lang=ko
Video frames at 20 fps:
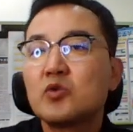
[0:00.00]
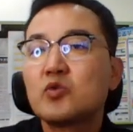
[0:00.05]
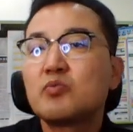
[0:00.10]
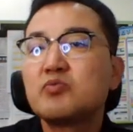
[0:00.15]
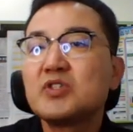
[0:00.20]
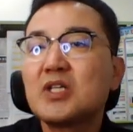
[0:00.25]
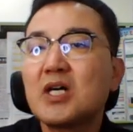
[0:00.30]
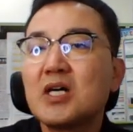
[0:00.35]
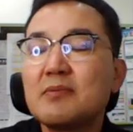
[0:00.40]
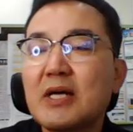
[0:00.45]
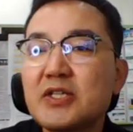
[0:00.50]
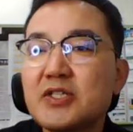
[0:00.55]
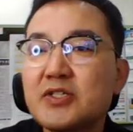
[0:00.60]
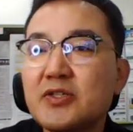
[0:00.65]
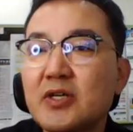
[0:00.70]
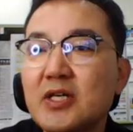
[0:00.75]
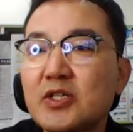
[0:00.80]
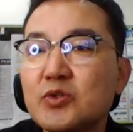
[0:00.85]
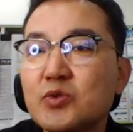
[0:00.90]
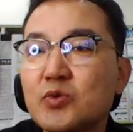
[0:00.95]
또 분양을
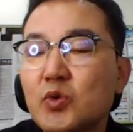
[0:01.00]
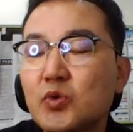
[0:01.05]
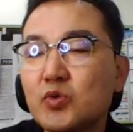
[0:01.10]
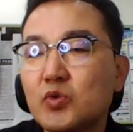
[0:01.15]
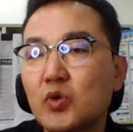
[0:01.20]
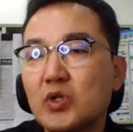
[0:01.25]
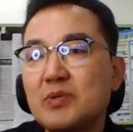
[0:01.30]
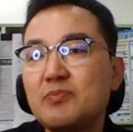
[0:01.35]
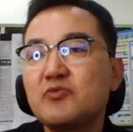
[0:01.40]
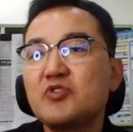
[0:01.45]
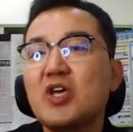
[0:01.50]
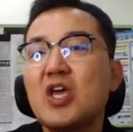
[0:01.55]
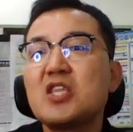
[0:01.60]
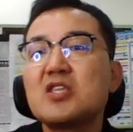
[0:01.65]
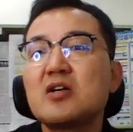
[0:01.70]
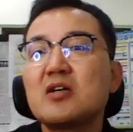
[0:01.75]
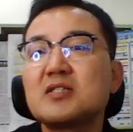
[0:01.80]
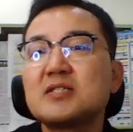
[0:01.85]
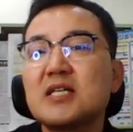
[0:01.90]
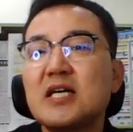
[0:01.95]
받으셔가지고 또 입지
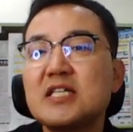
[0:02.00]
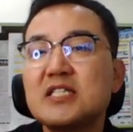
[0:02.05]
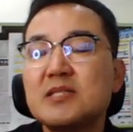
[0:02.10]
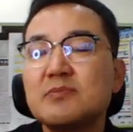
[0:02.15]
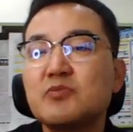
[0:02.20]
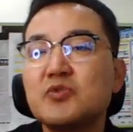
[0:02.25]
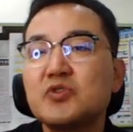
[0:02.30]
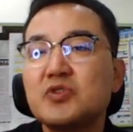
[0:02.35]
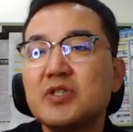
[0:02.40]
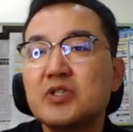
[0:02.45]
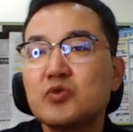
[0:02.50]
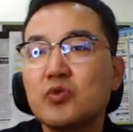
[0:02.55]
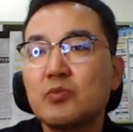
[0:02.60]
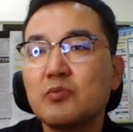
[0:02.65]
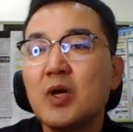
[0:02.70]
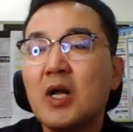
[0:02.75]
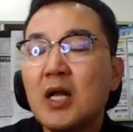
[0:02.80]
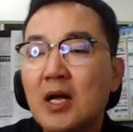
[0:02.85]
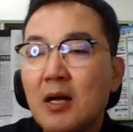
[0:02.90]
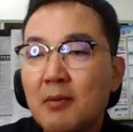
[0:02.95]
예정자이신 분들이
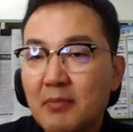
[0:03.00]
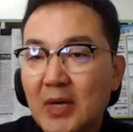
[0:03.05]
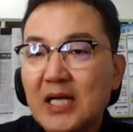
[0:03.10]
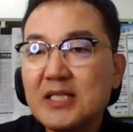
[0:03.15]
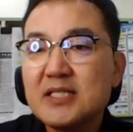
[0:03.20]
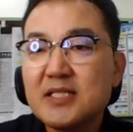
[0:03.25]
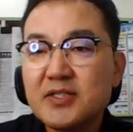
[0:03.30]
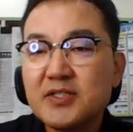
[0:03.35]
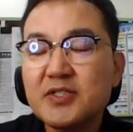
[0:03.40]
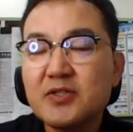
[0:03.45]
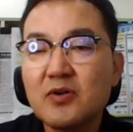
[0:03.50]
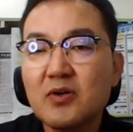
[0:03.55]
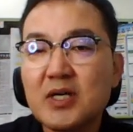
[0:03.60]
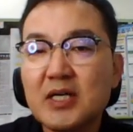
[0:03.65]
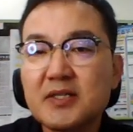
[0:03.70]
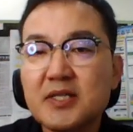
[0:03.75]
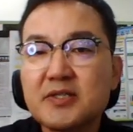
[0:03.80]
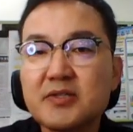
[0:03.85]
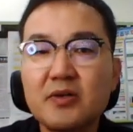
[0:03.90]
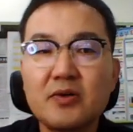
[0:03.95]
좀 많이 있으신 것
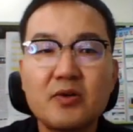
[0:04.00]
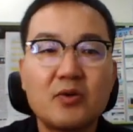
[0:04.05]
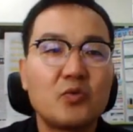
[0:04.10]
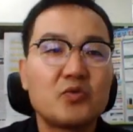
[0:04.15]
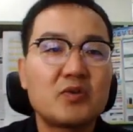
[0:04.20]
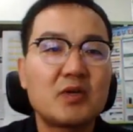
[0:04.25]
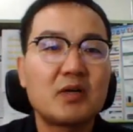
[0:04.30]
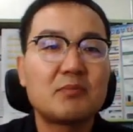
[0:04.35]
같아서 오늘